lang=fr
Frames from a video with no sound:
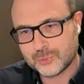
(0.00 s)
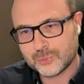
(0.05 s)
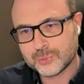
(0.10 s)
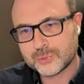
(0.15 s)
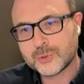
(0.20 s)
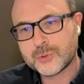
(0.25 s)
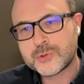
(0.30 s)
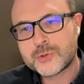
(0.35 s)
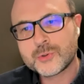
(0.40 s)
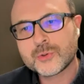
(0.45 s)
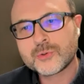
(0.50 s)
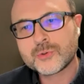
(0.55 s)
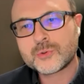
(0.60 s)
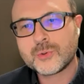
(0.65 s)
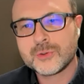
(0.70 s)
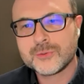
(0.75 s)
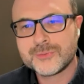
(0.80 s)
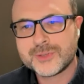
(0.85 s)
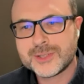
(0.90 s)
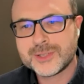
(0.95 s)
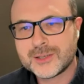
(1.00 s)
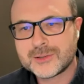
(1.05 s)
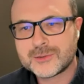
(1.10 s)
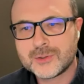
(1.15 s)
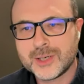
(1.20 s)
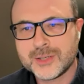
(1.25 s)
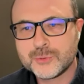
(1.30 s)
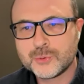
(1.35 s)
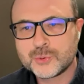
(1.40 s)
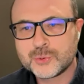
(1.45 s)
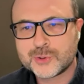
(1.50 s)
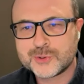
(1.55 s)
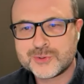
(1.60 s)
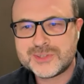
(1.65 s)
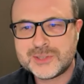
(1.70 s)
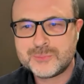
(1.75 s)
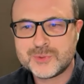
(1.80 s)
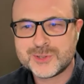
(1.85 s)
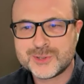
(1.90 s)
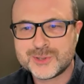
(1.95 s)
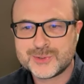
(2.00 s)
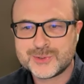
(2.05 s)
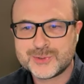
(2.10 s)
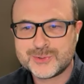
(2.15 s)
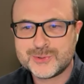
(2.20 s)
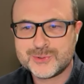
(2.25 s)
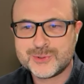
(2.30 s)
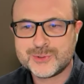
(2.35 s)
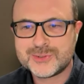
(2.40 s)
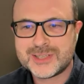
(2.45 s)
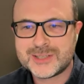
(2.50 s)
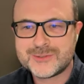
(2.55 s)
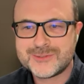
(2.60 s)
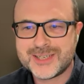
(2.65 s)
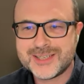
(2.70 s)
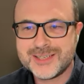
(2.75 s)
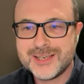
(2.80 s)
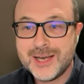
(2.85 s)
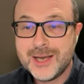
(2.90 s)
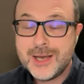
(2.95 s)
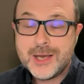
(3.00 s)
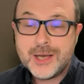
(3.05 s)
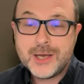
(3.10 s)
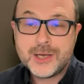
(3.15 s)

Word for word: autre chose, on va dire quoi, un autre type de, travail.